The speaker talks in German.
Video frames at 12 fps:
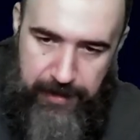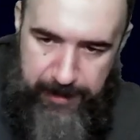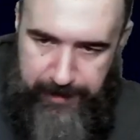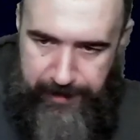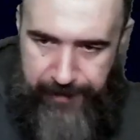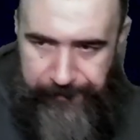
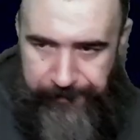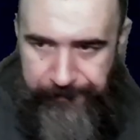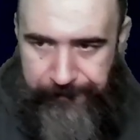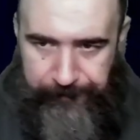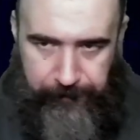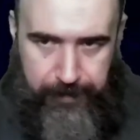
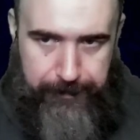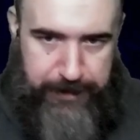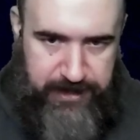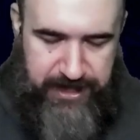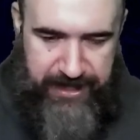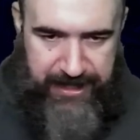Ähm, man baut
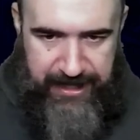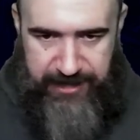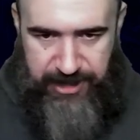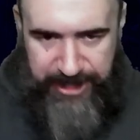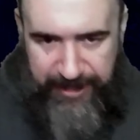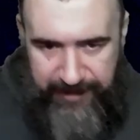seine kleine
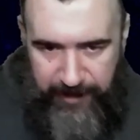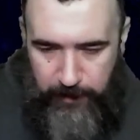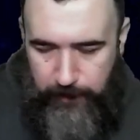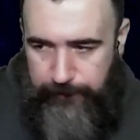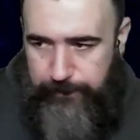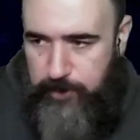Stadt
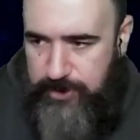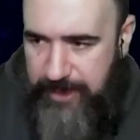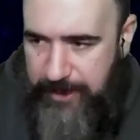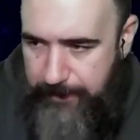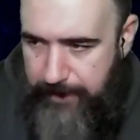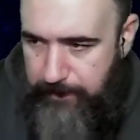auf, muss dann
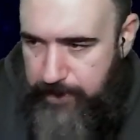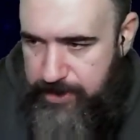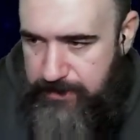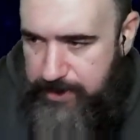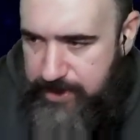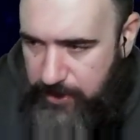immer ein
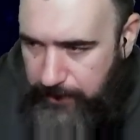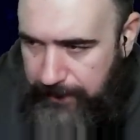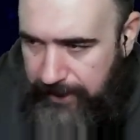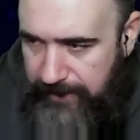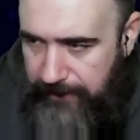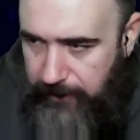bisschen Missionen
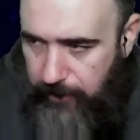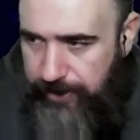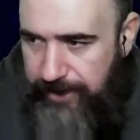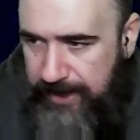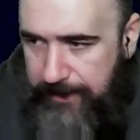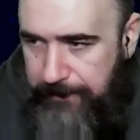machen und
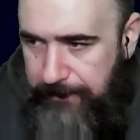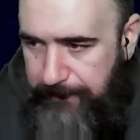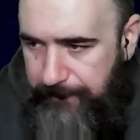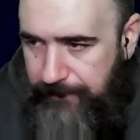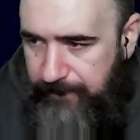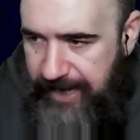dann
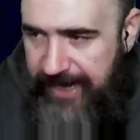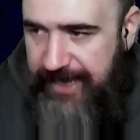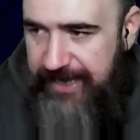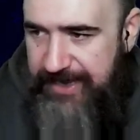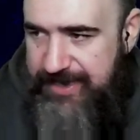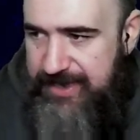weiter
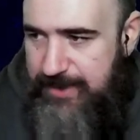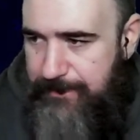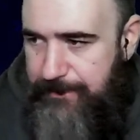geht's.